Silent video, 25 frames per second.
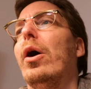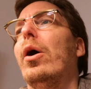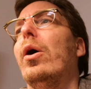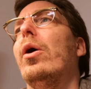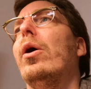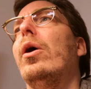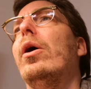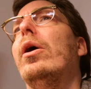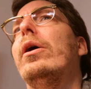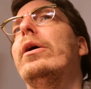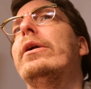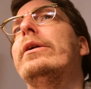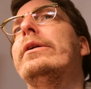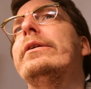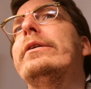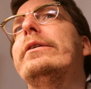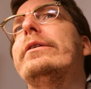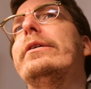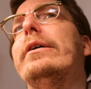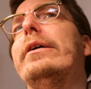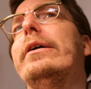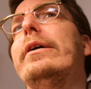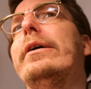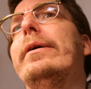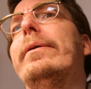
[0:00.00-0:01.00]

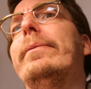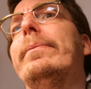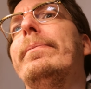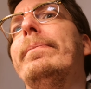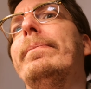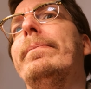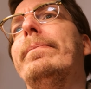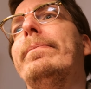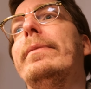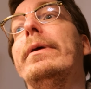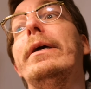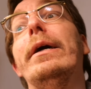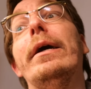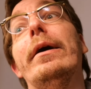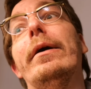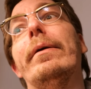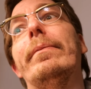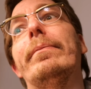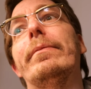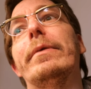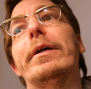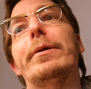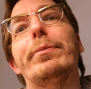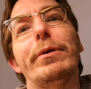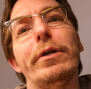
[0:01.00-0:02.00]
Und ähm,
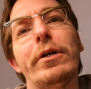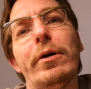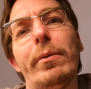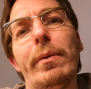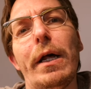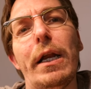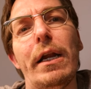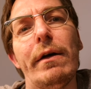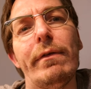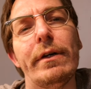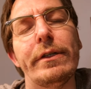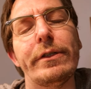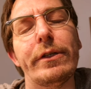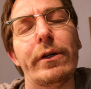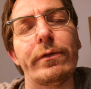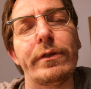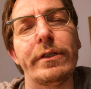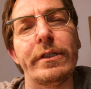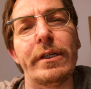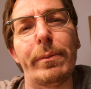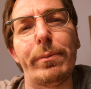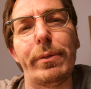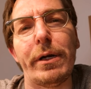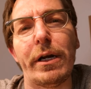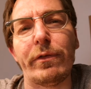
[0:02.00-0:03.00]
ja, ich bin normalerweise auf
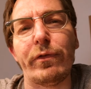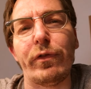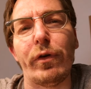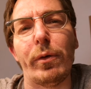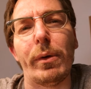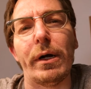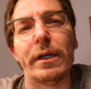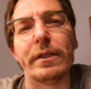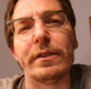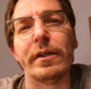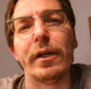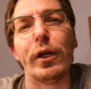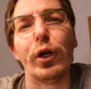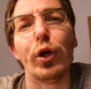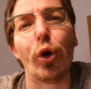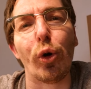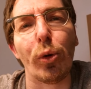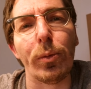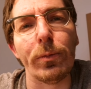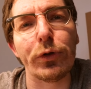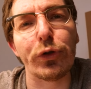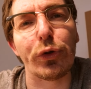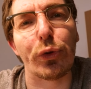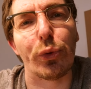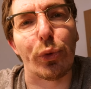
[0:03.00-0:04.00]
dieser Plattform als
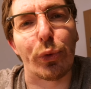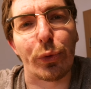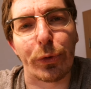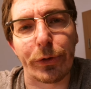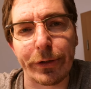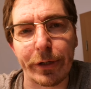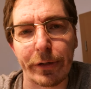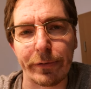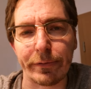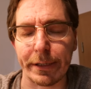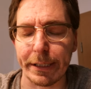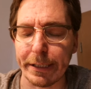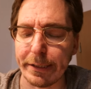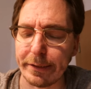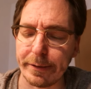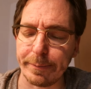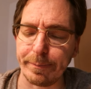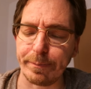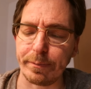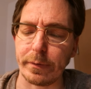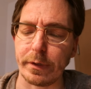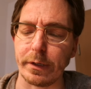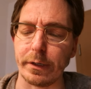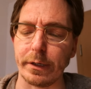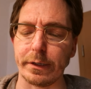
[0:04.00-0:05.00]
Lomtro unterwegs.
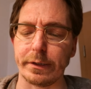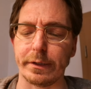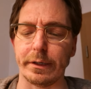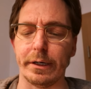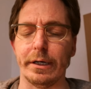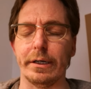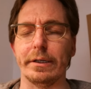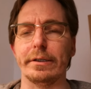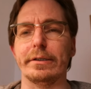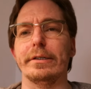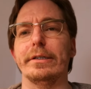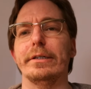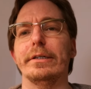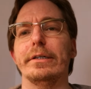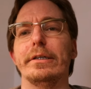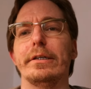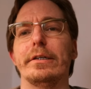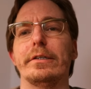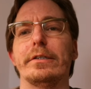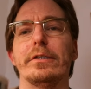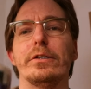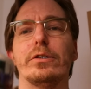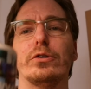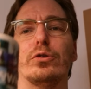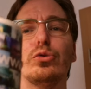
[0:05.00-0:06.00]
Das heißt hier,
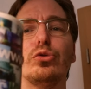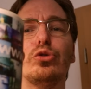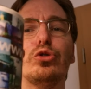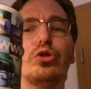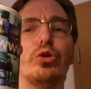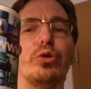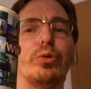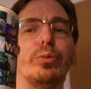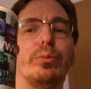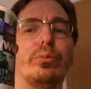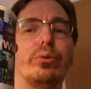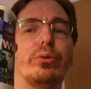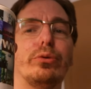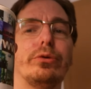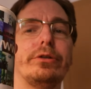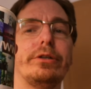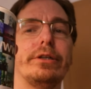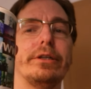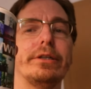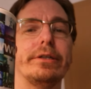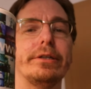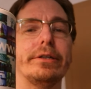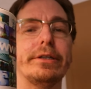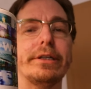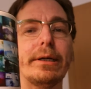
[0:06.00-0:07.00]
das ist so schön bunt
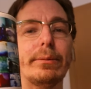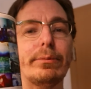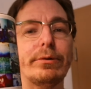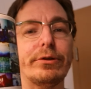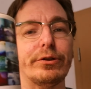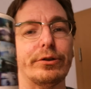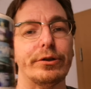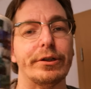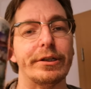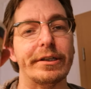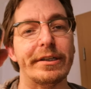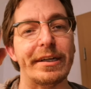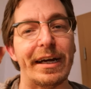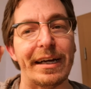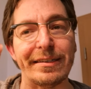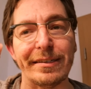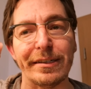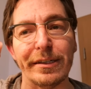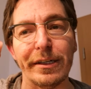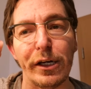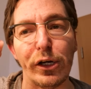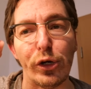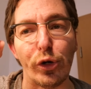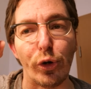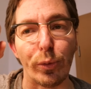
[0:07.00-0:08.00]
hier. Ne? Ich habe hier so eine
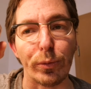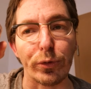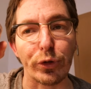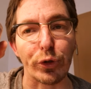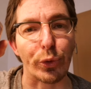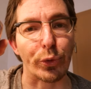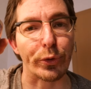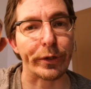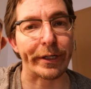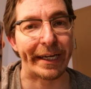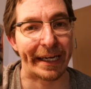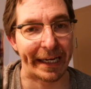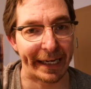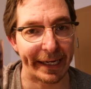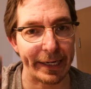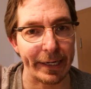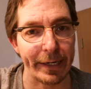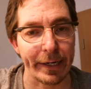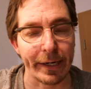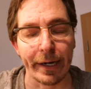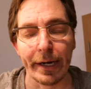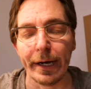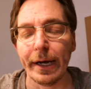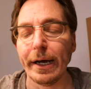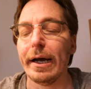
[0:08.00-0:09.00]
Tasse,
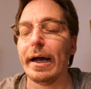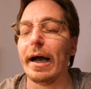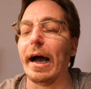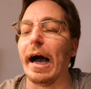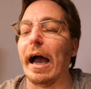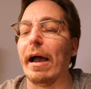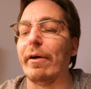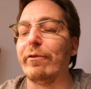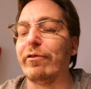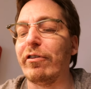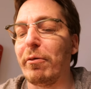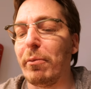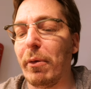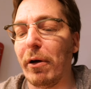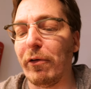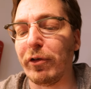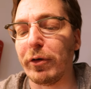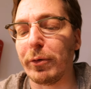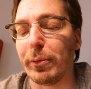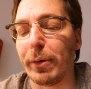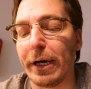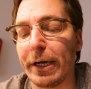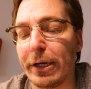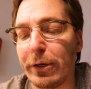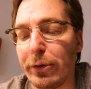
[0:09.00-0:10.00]
lomtro.de einfach mal
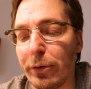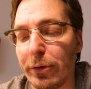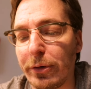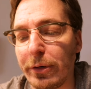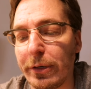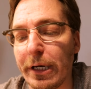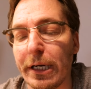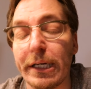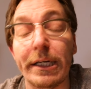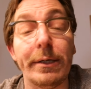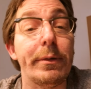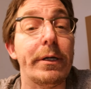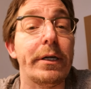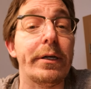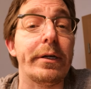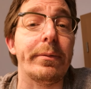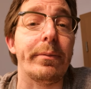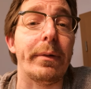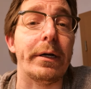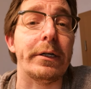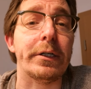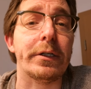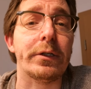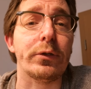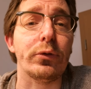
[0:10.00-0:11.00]
vorbeigucken. Dann nehme ich
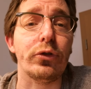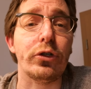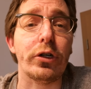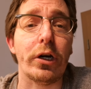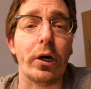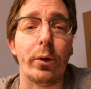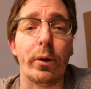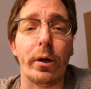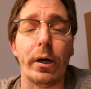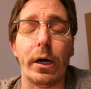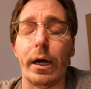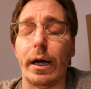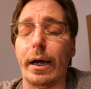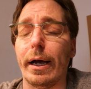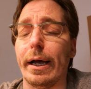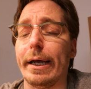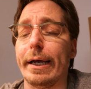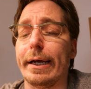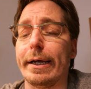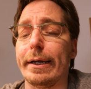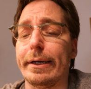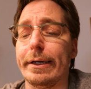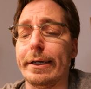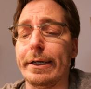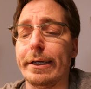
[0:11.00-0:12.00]
meine Zuschauer
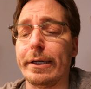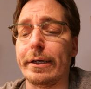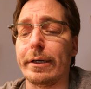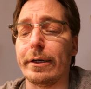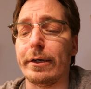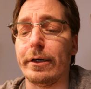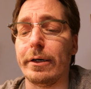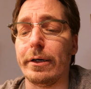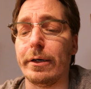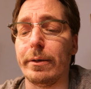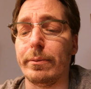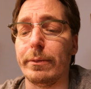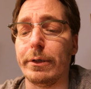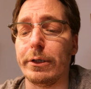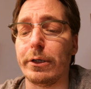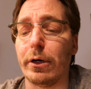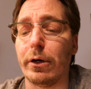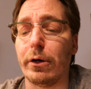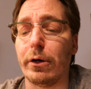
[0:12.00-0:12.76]
eigentlich äh, mit